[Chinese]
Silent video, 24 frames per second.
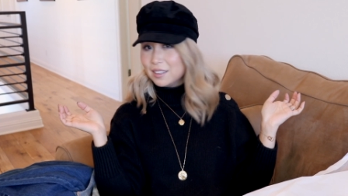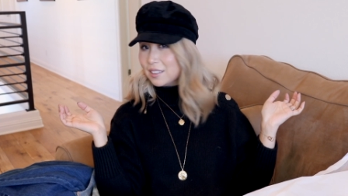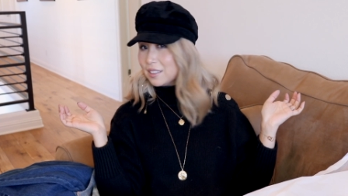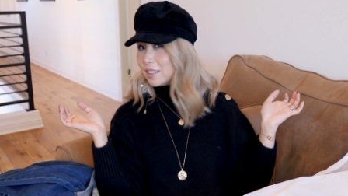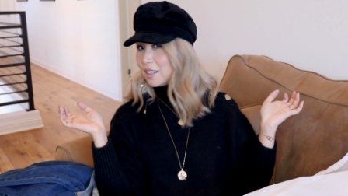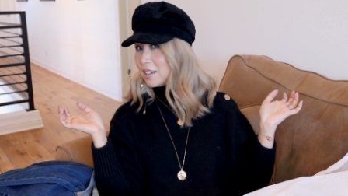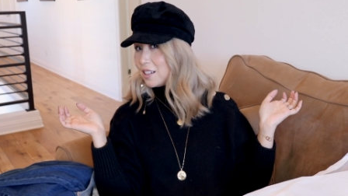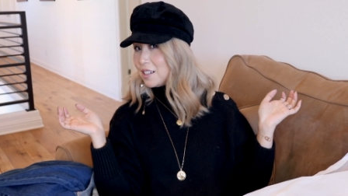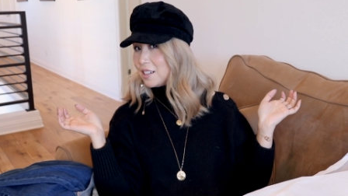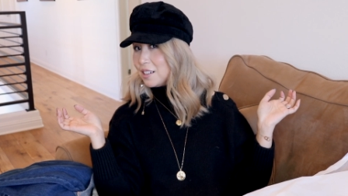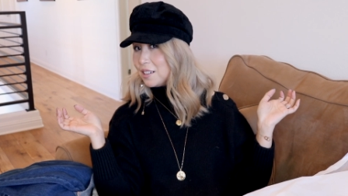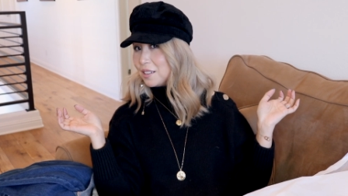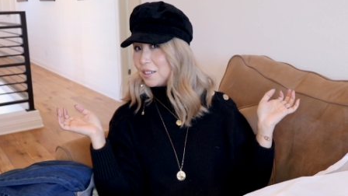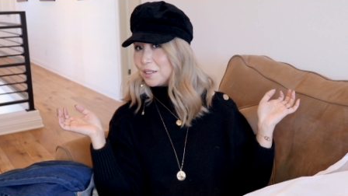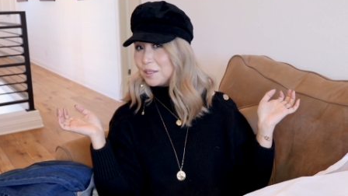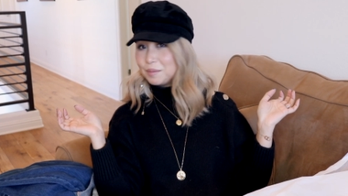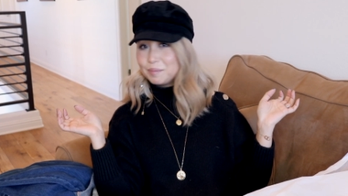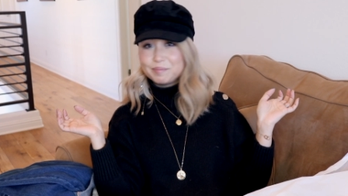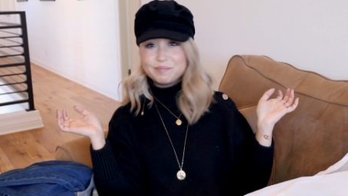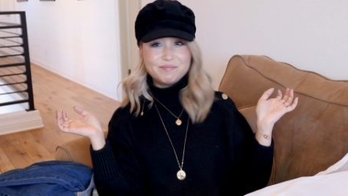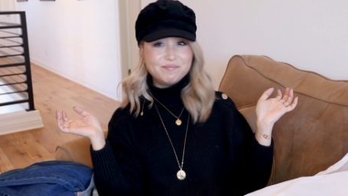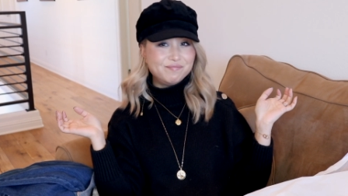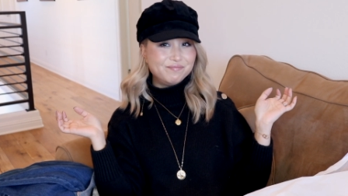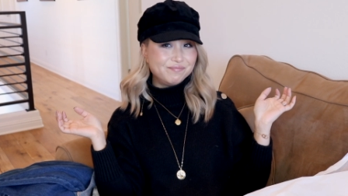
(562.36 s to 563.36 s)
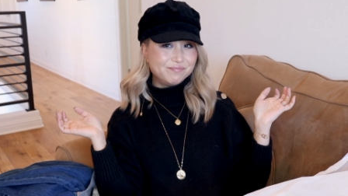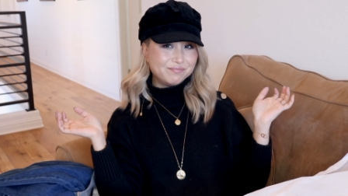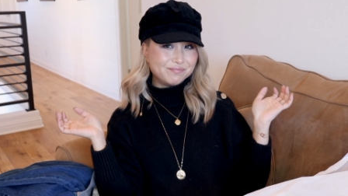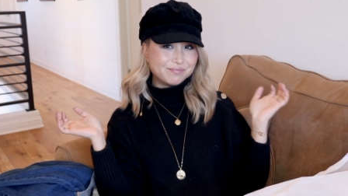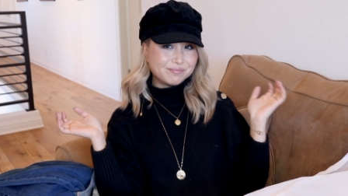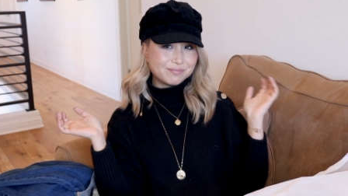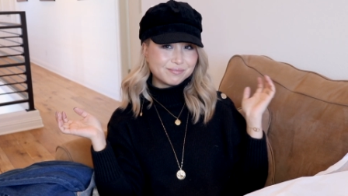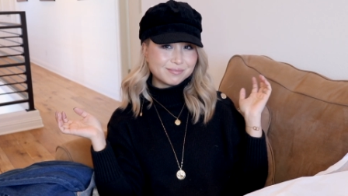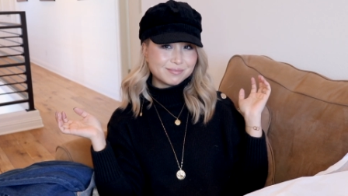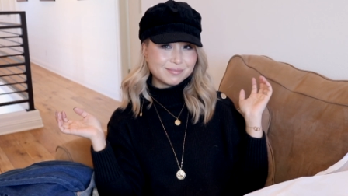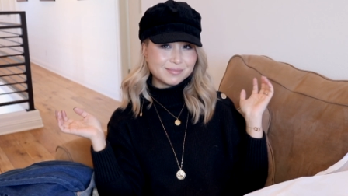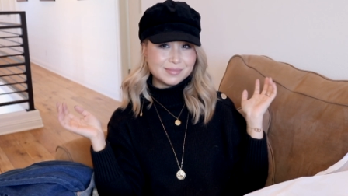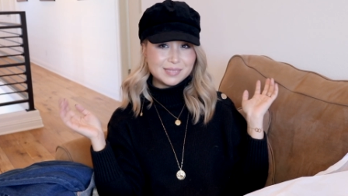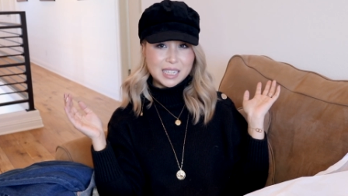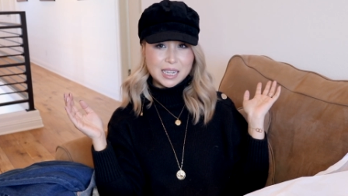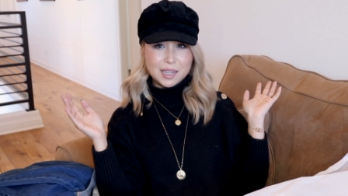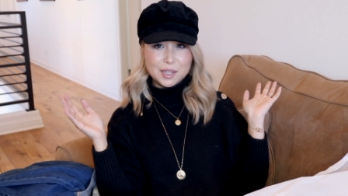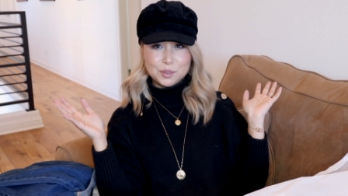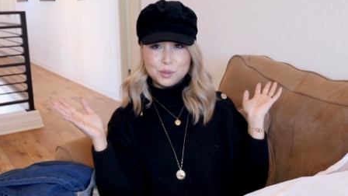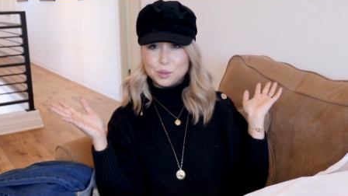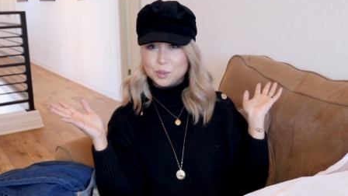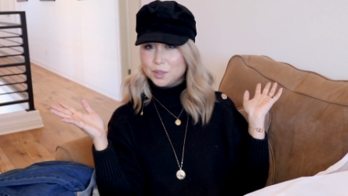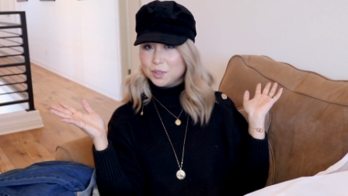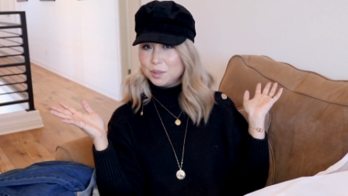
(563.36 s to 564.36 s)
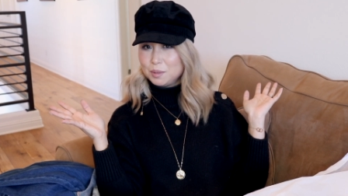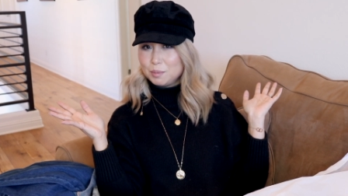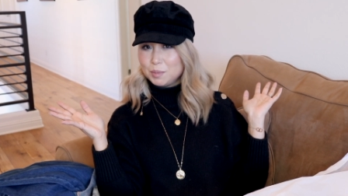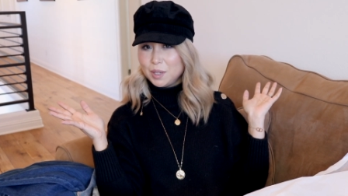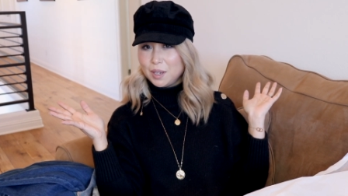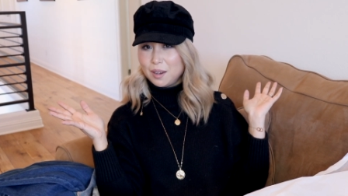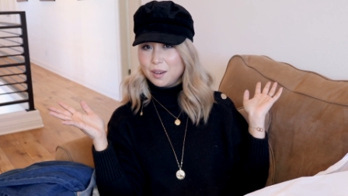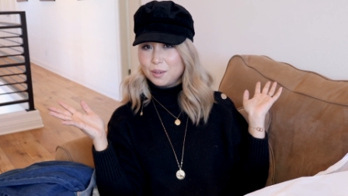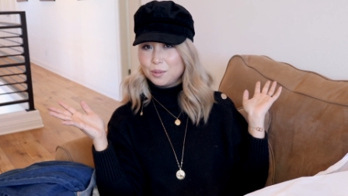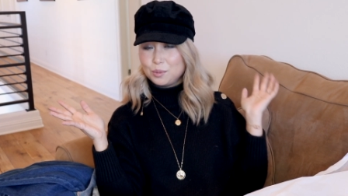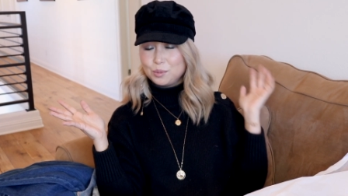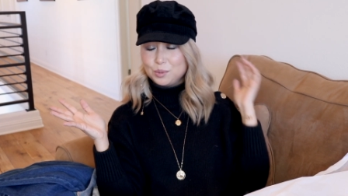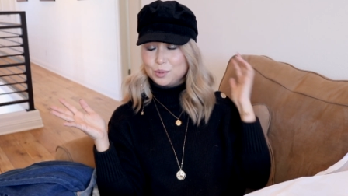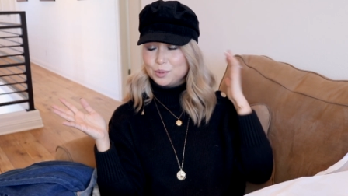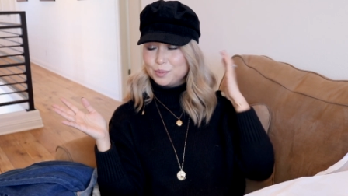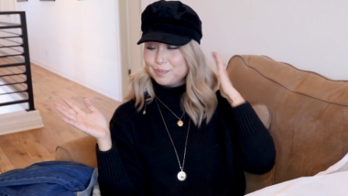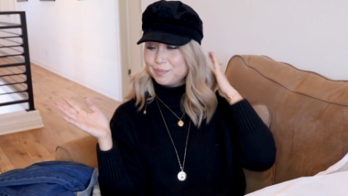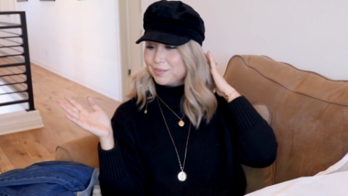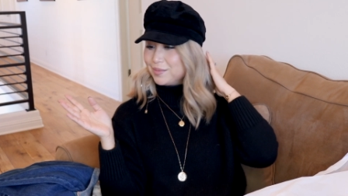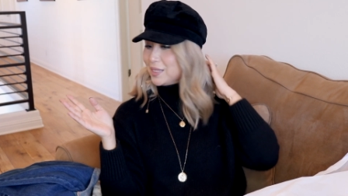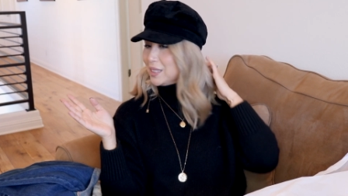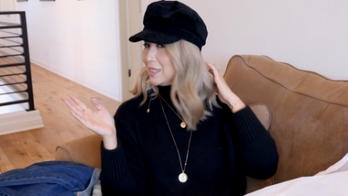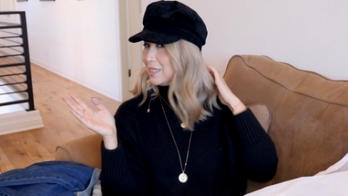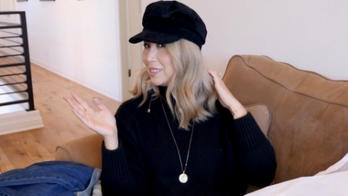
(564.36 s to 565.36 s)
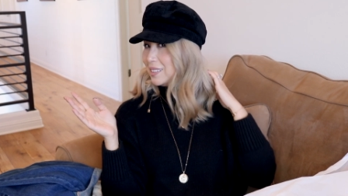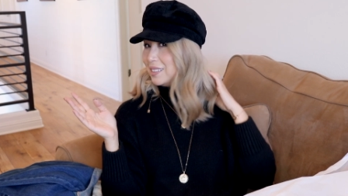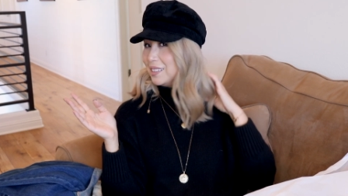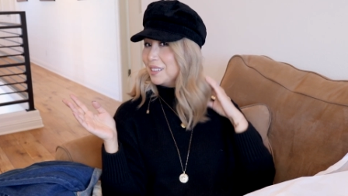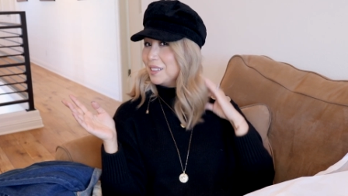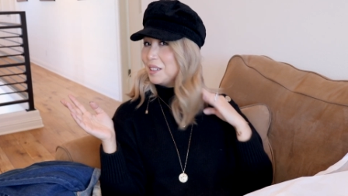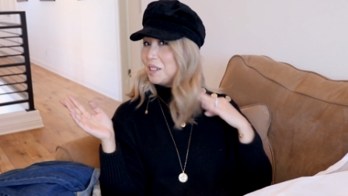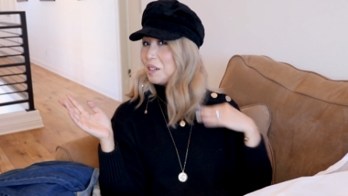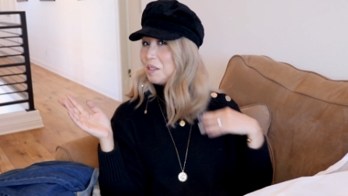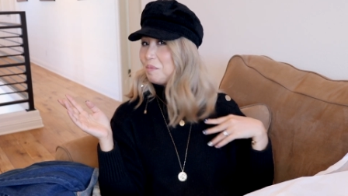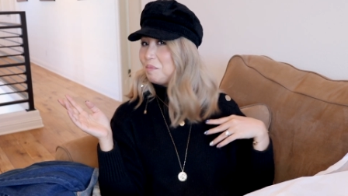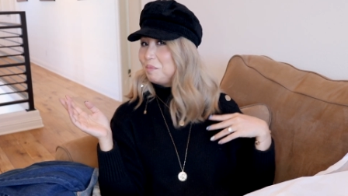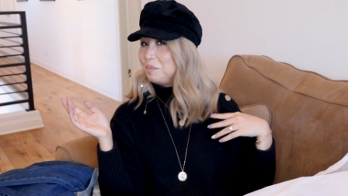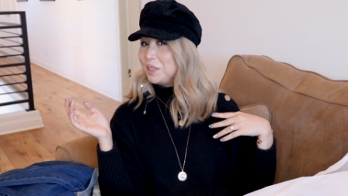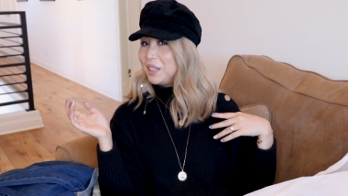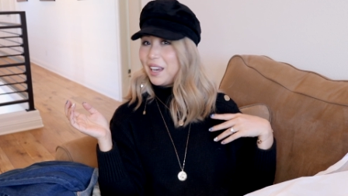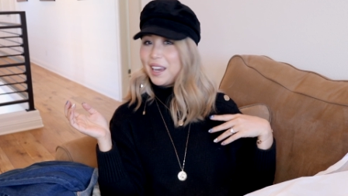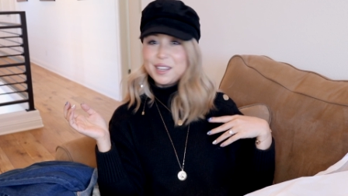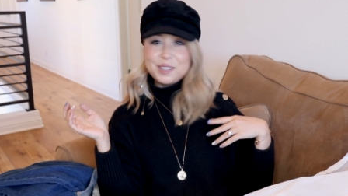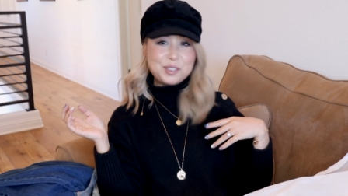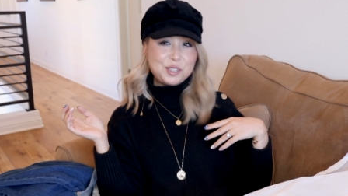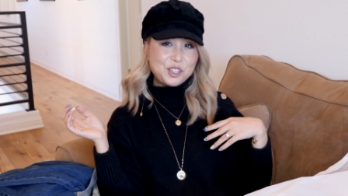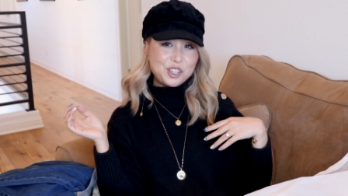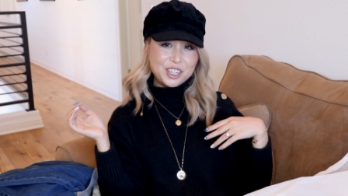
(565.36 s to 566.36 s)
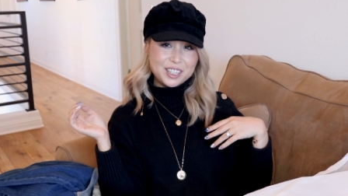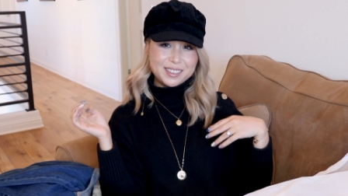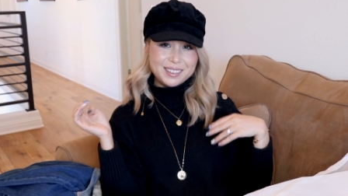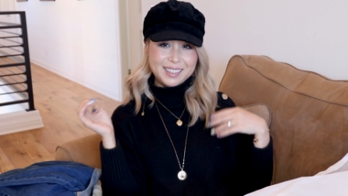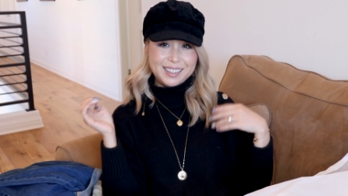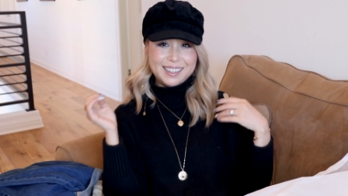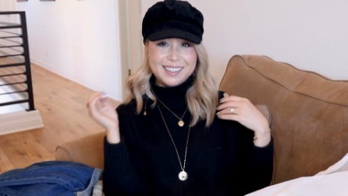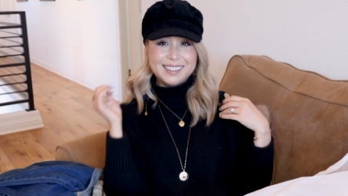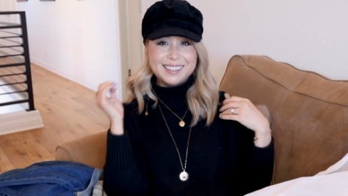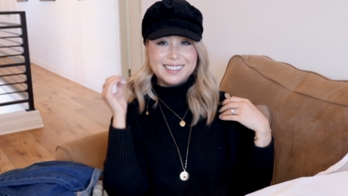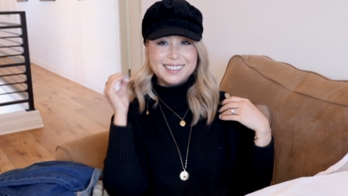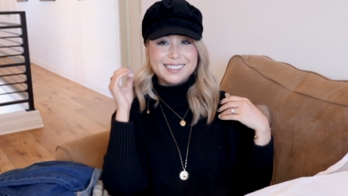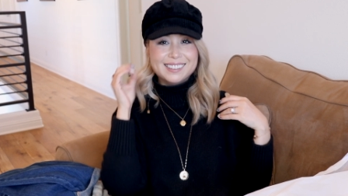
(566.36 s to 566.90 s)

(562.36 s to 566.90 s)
但是呢，嗯，大家觉得怎么样？我不太确定，